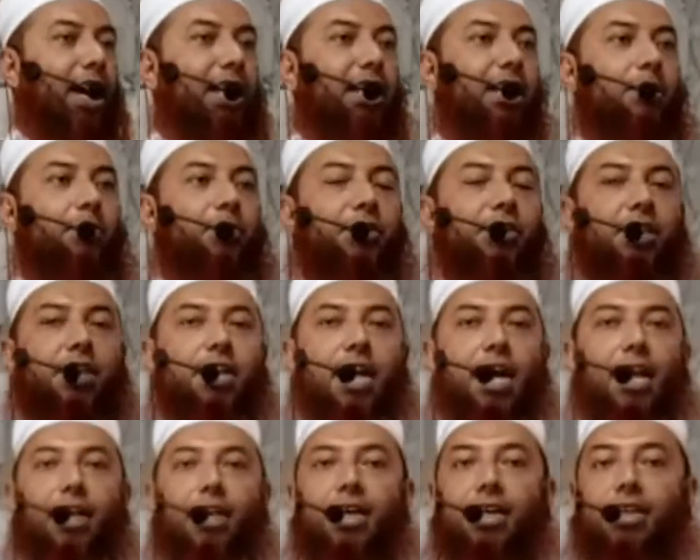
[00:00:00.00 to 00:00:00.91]
আল্লাহ বলছে
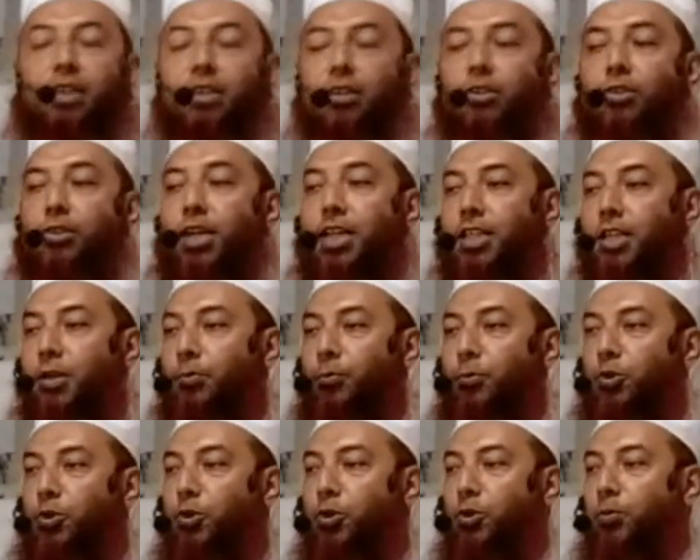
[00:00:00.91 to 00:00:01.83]
নারীরা যেন তাদের
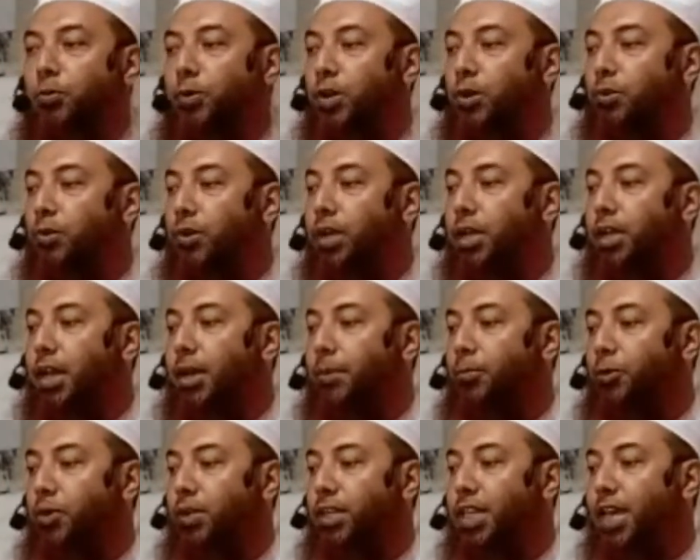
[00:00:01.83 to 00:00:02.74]
বুকের উপরে ওটনা
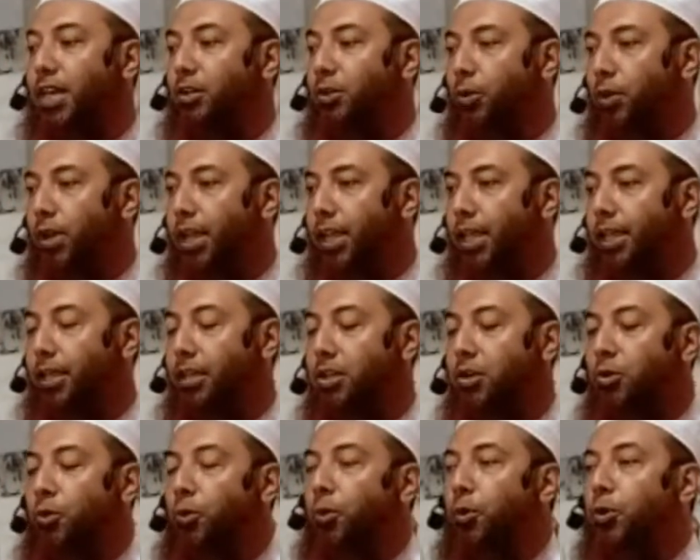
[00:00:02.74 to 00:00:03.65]
পরিধান করে
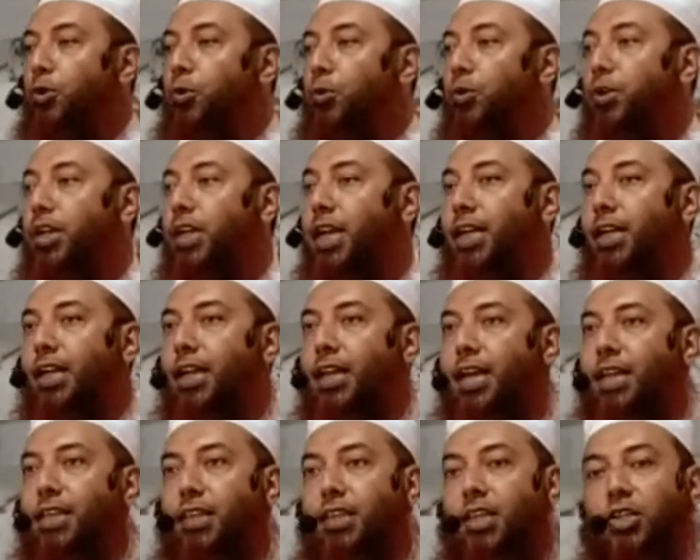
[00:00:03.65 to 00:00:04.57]
ওই ওটনাটা
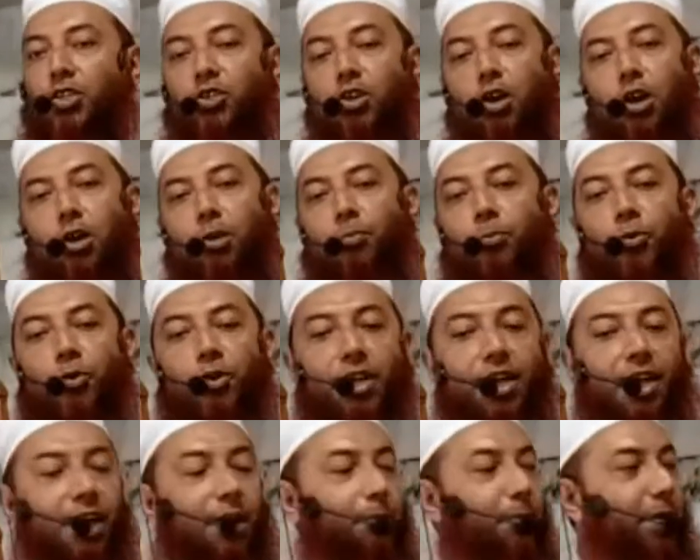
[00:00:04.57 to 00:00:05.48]
রাত্রে সব
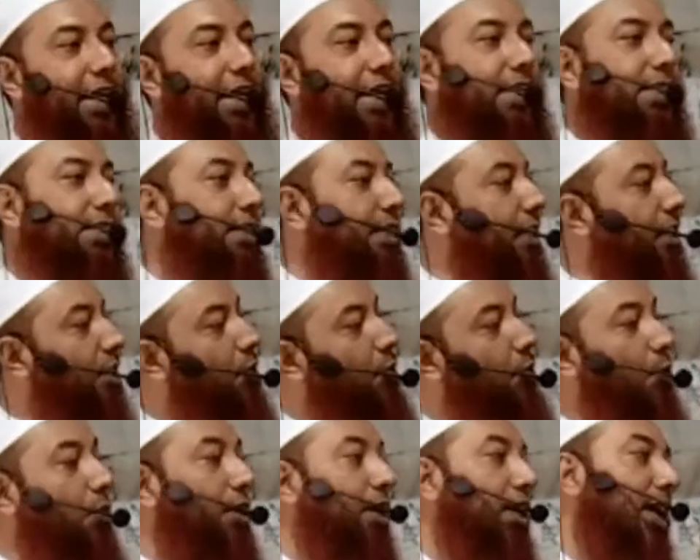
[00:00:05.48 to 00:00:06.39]
মহিলারা বানাইছে কিন্তু
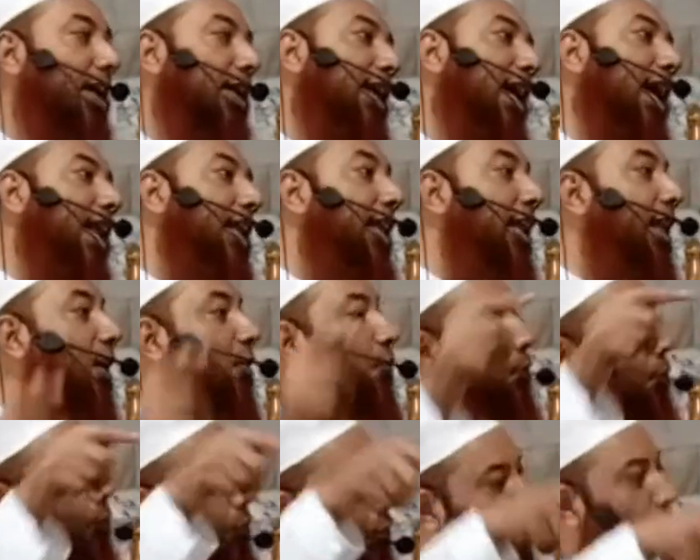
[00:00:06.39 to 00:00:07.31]
ওটনাটা আল্লাহ কোন